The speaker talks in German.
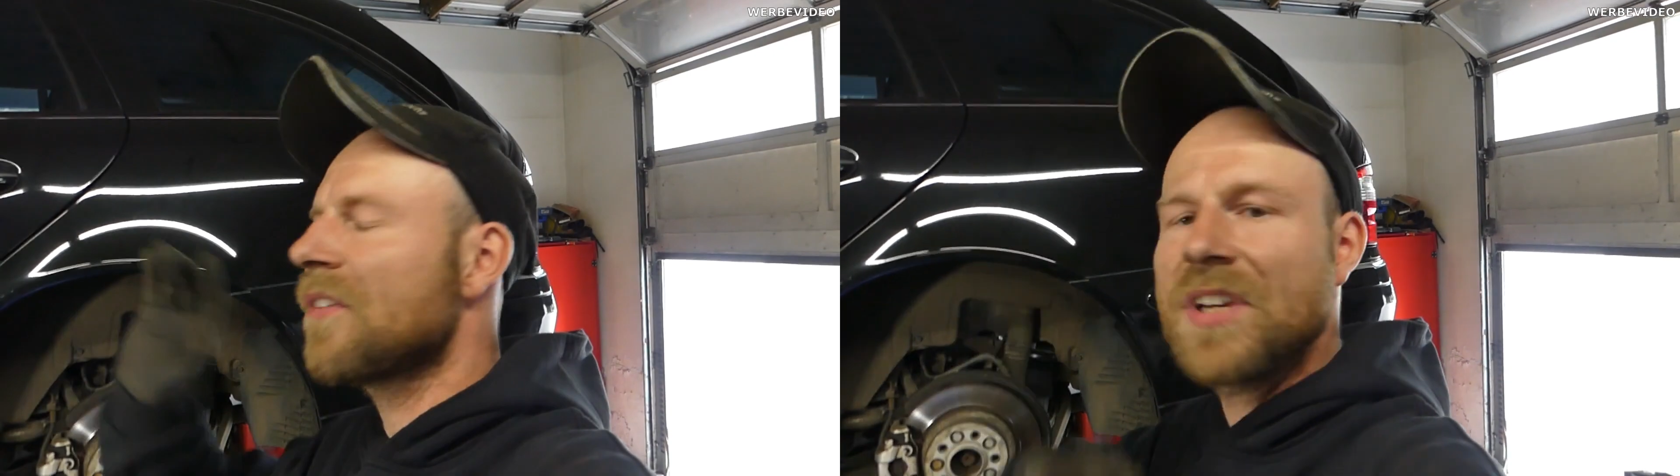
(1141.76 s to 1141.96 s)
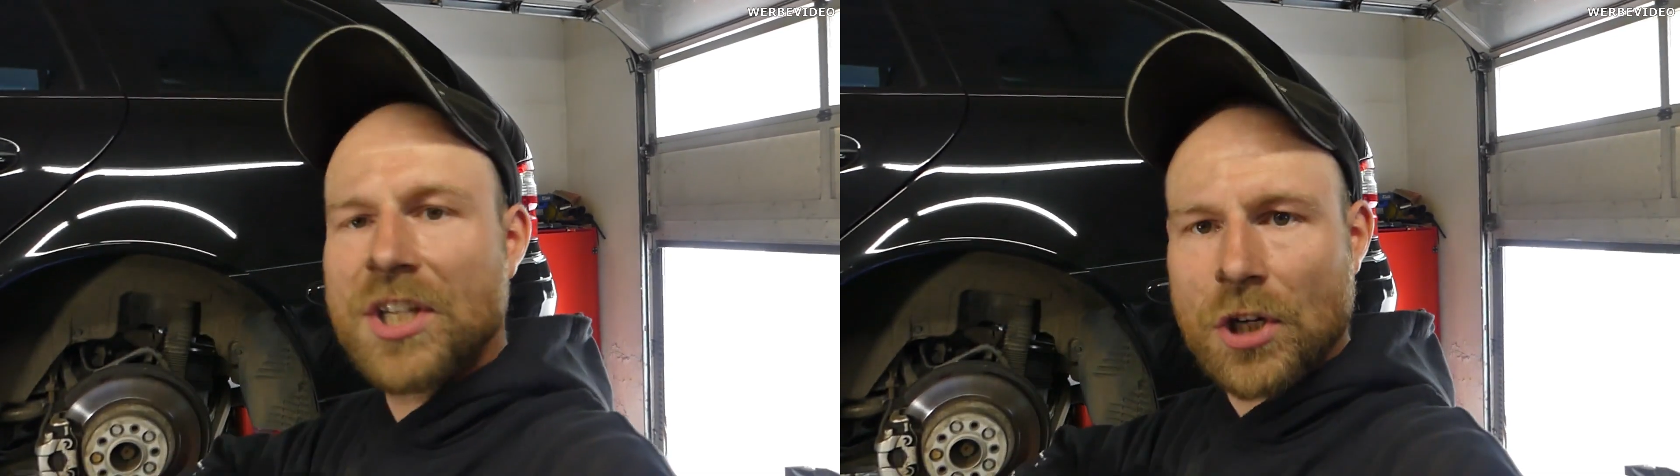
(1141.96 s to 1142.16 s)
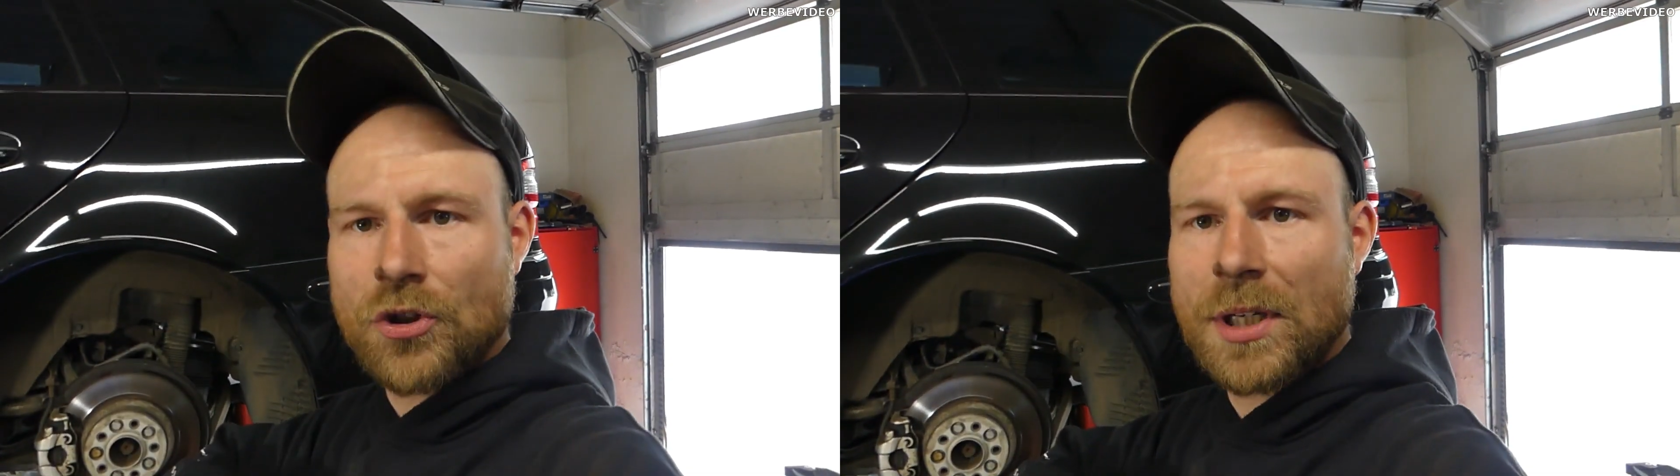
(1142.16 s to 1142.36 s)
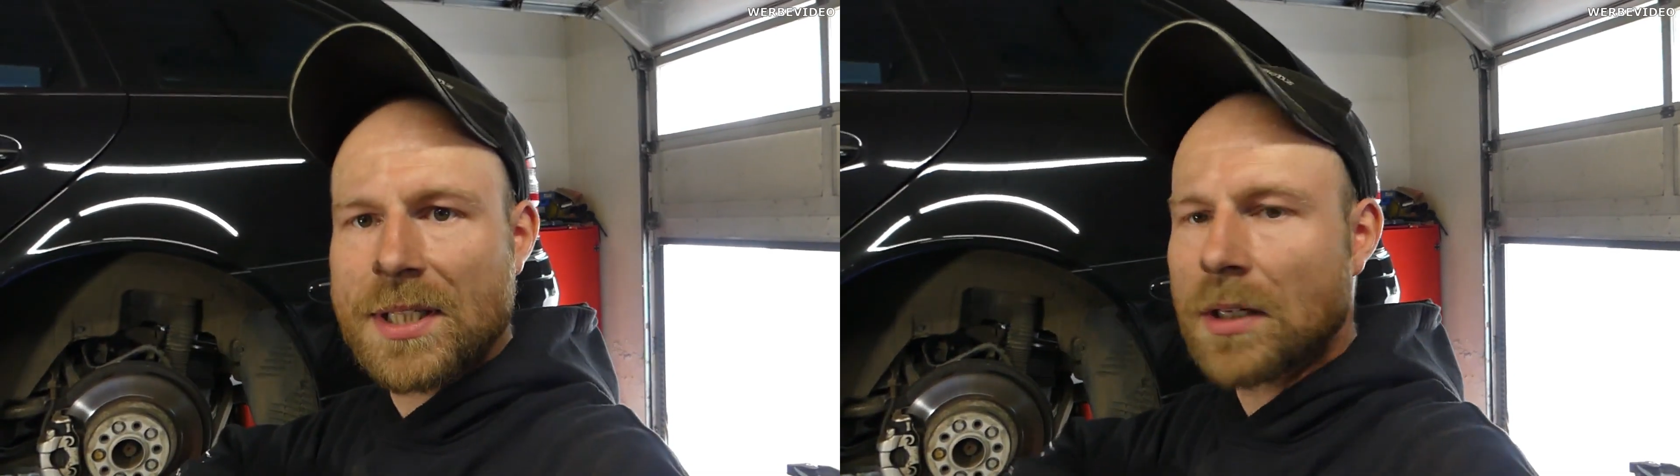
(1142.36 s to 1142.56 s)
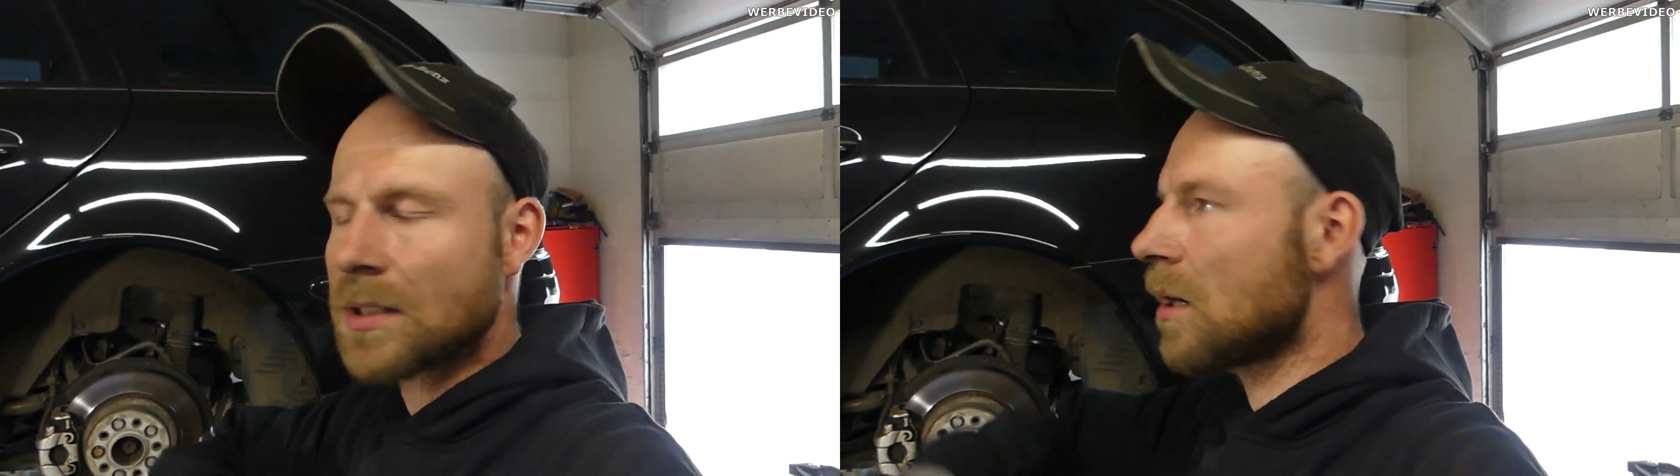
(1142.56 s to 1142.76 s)
Wie ich ja schon
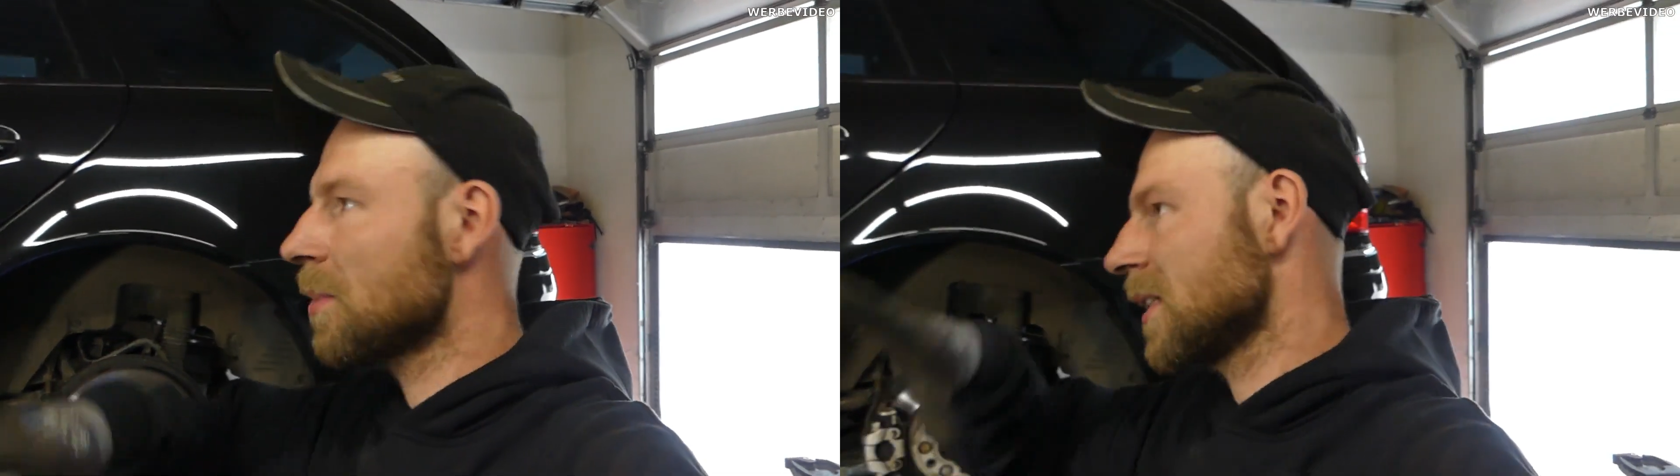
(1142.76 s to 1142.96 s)
gesagt habe,